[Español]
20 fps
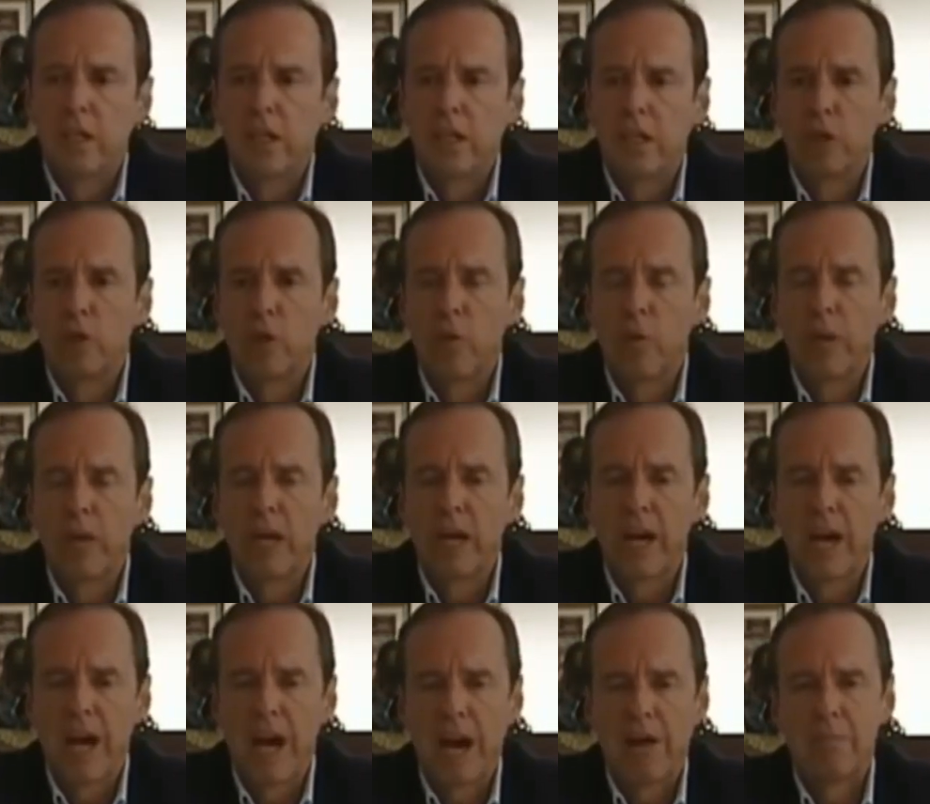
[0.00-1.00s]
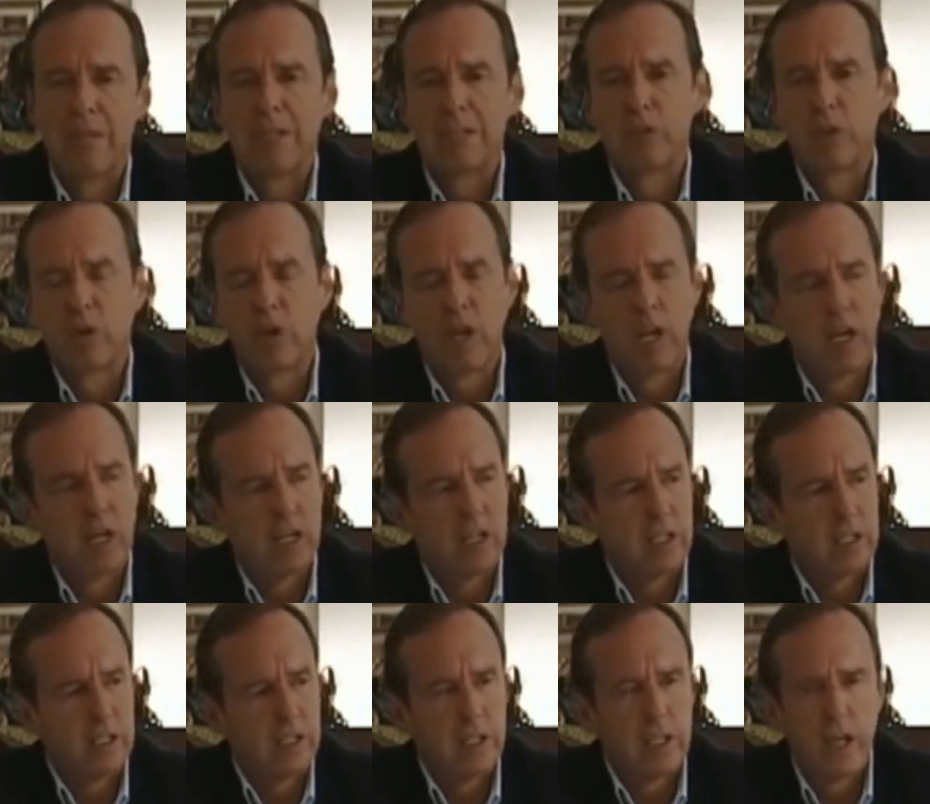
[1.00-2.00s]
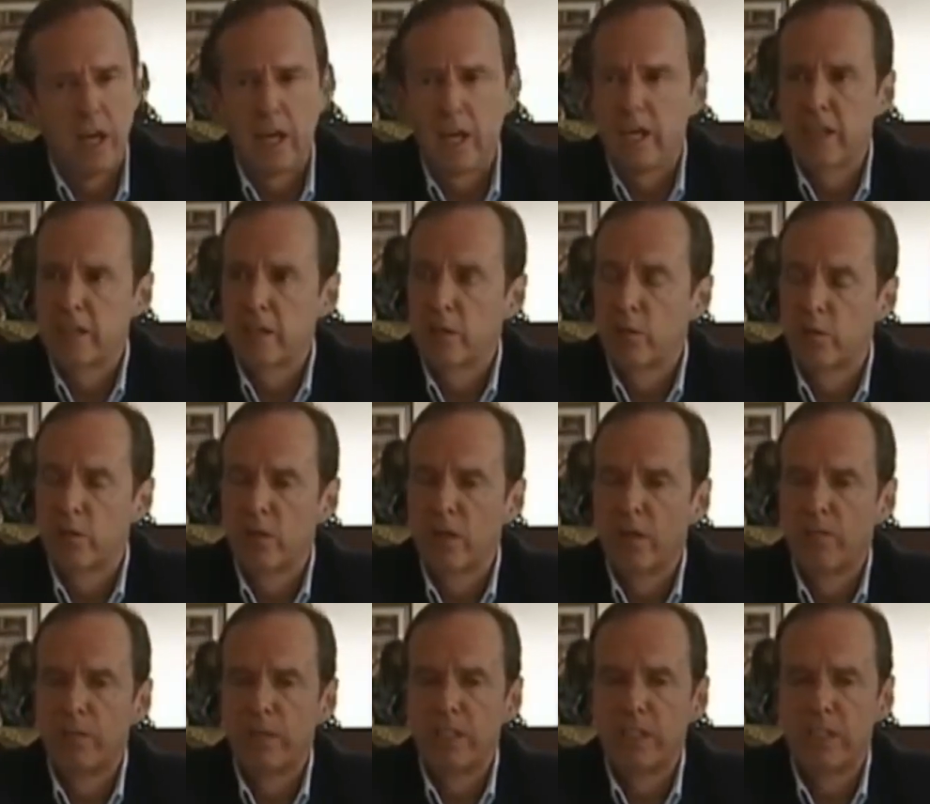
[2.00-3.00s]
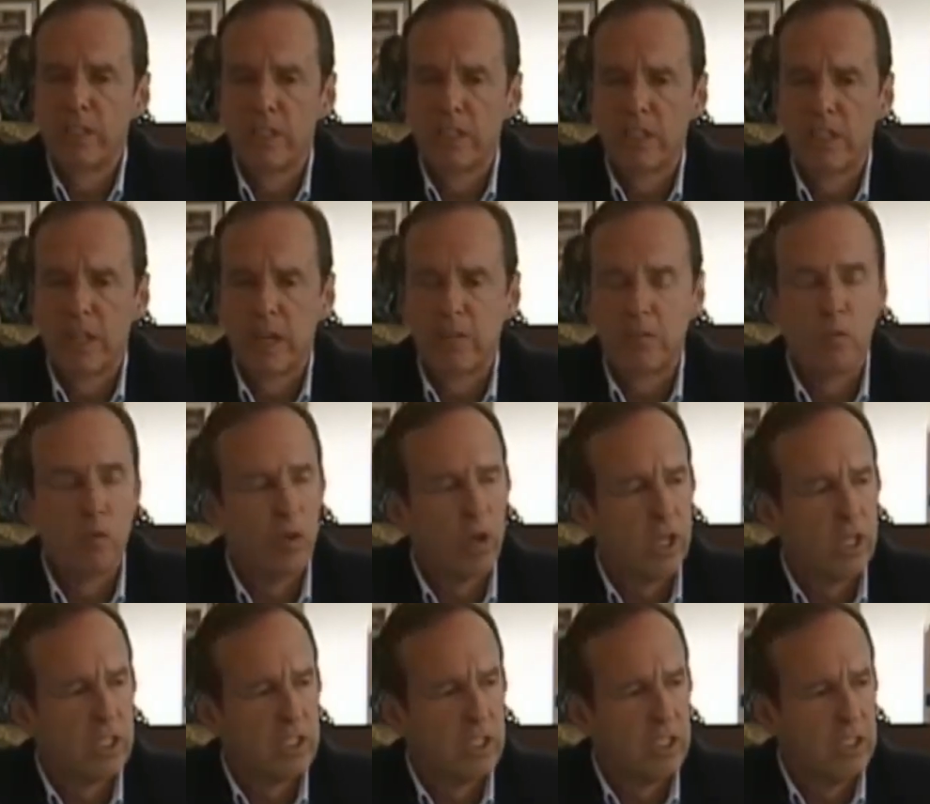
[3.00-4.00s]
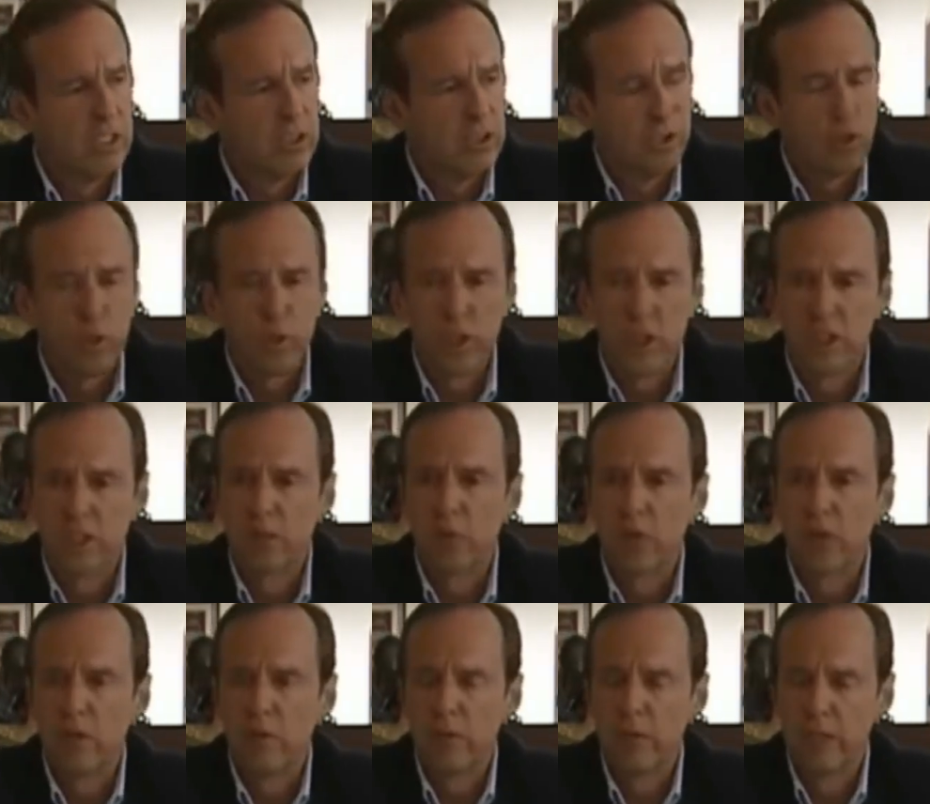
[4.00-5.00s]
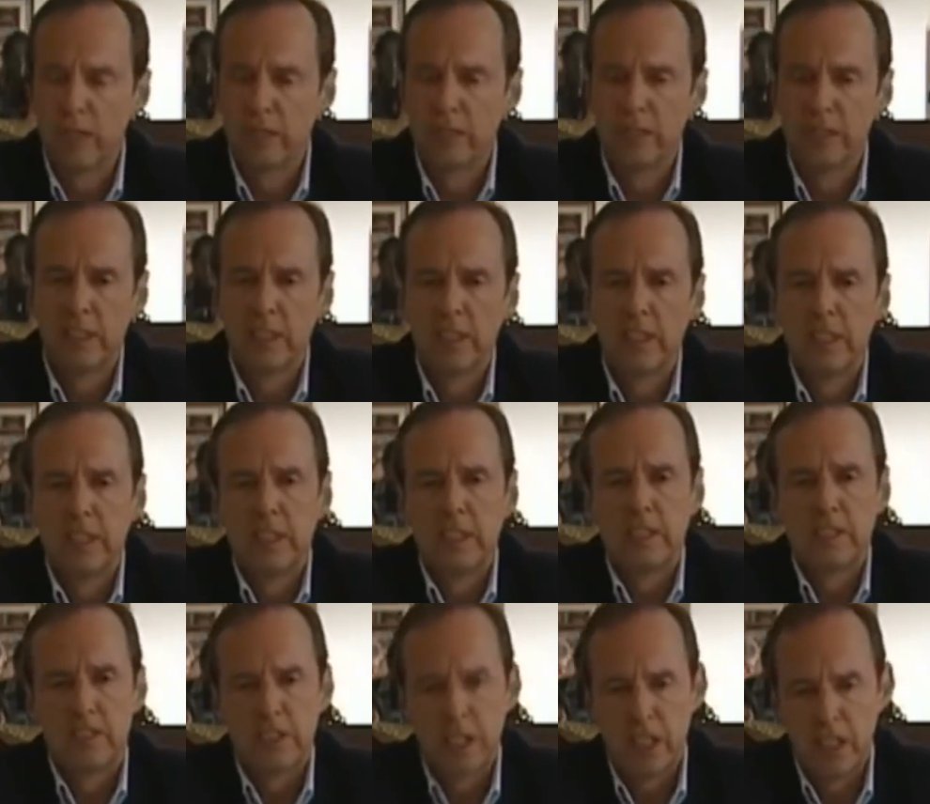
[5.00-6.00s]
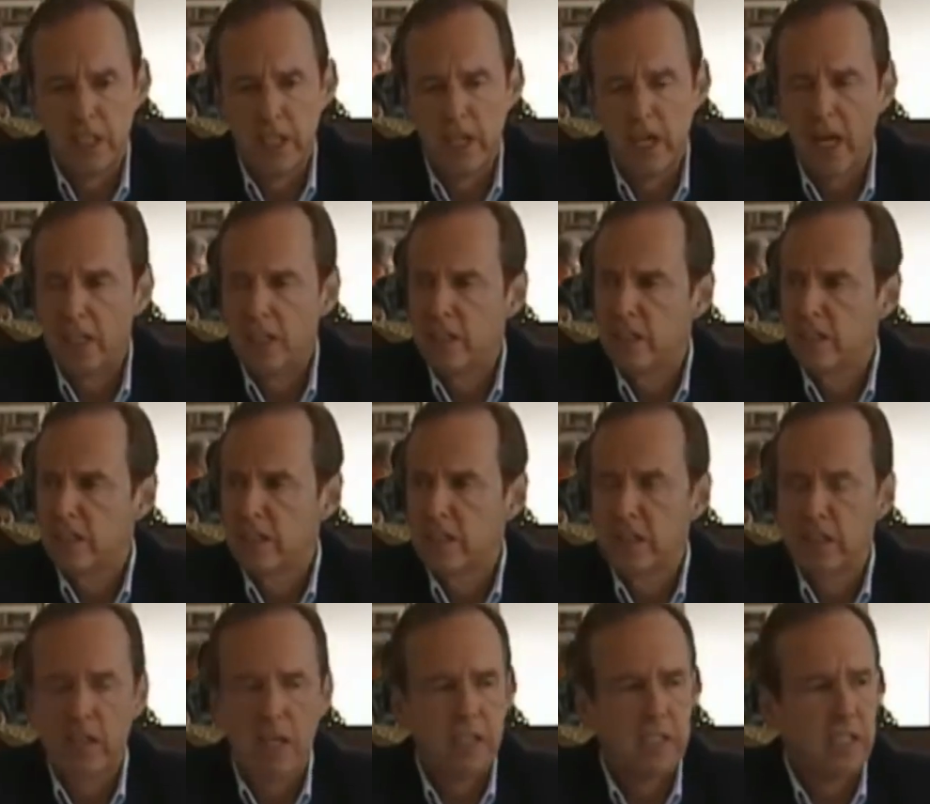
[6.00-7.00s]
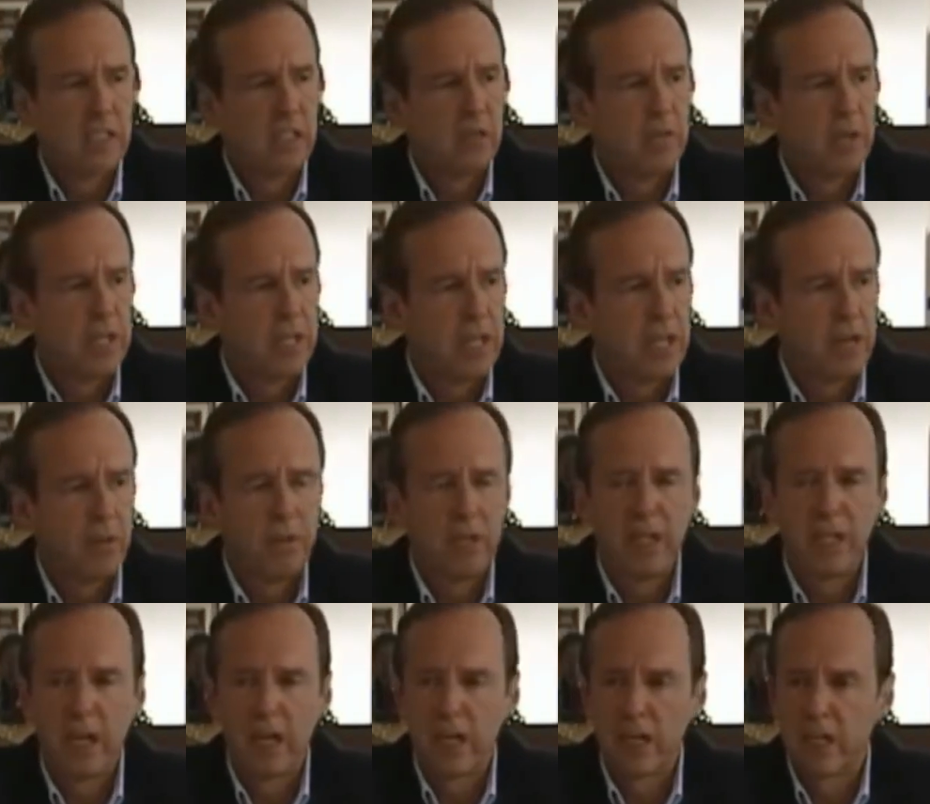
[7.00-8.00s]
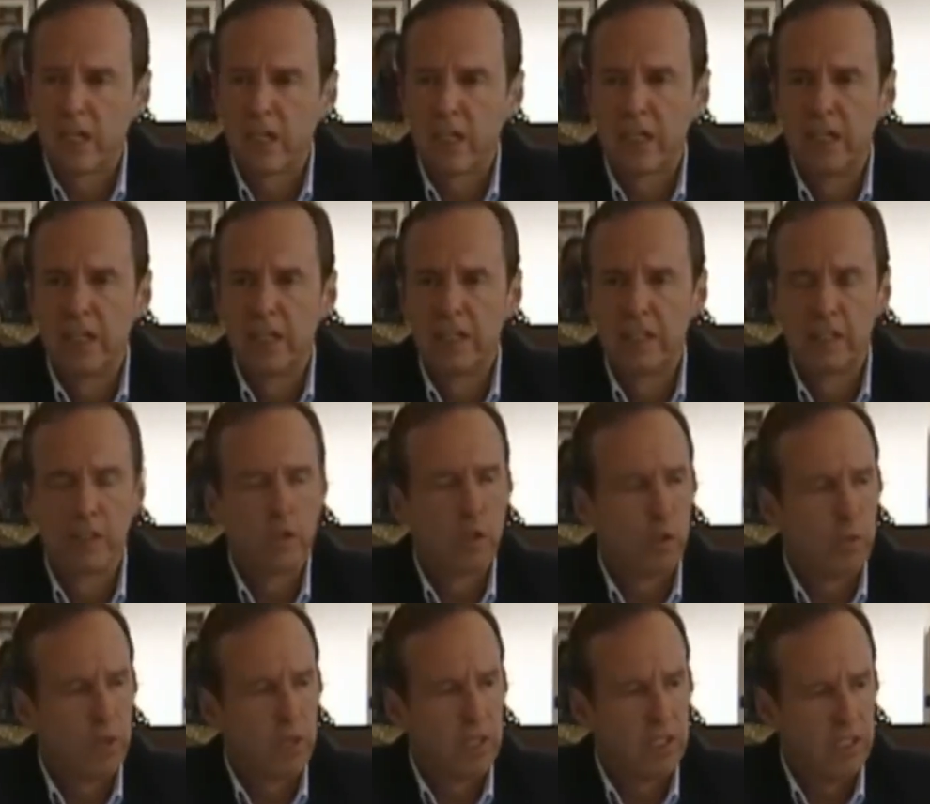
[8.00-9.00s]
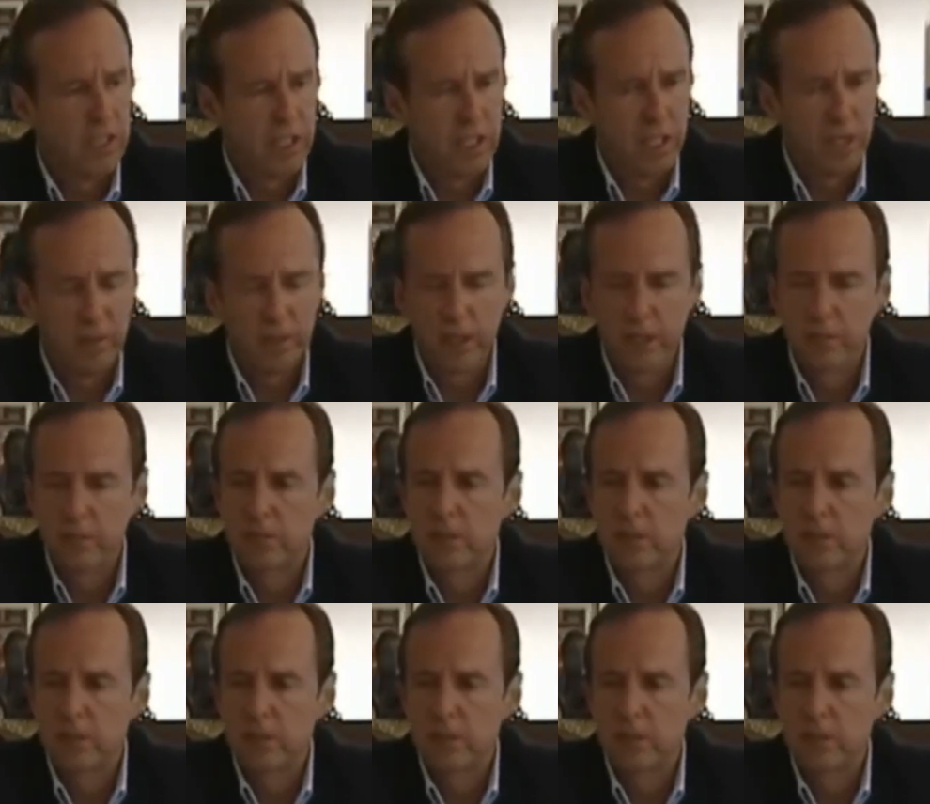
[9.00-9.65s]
que no venga a matonear a la segunda presidenta mujer de la historia de Bolivia, Janine Áñez, que está hecha de madera veniana que ni se dobla ni se quiebra.